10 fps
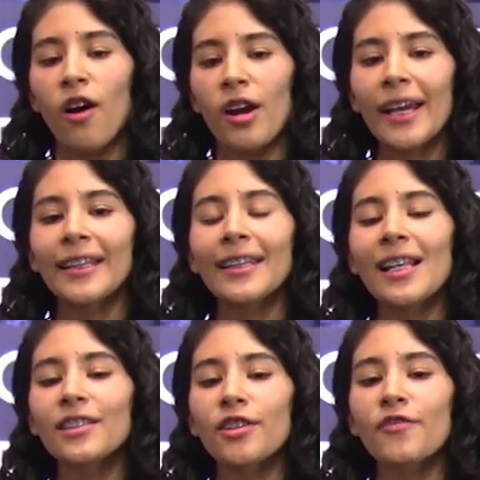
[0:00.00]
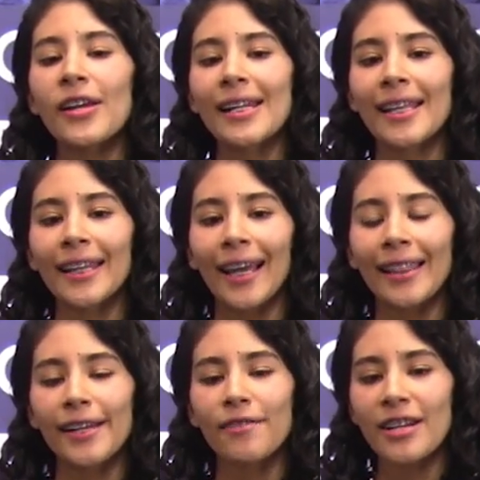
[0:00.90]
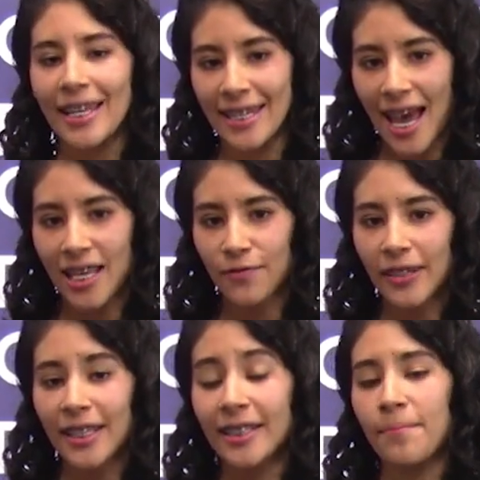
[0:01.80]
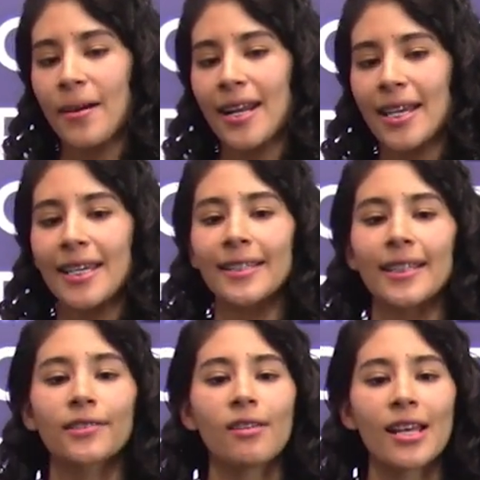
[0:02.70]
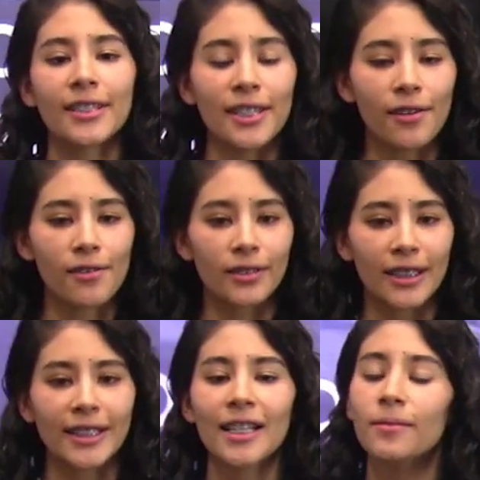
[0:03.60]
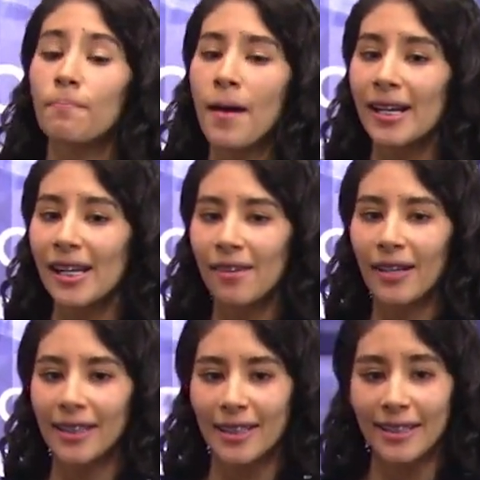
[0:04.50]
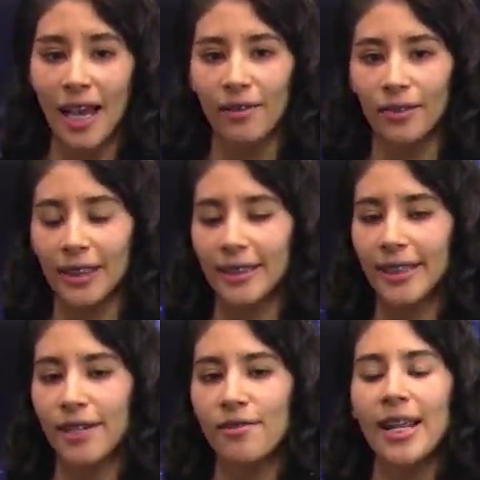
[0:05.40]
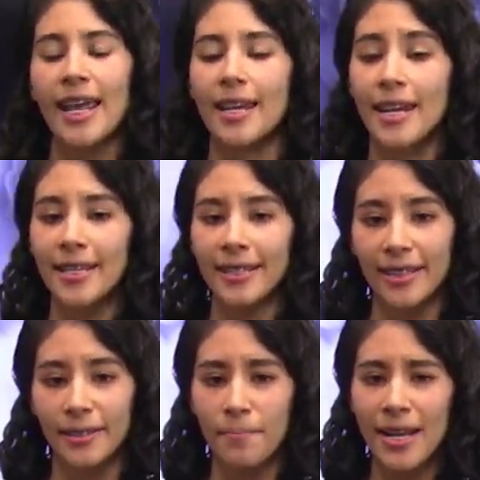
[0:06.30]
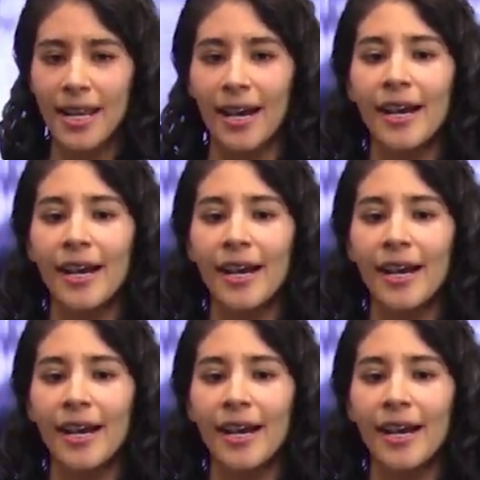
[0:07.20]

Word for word: Hola, ¿qué tal? Soy Fernanda Calderón. Ya es fin de semana y estas son las cinco noticias más relevantes que acontecieron en esta semana.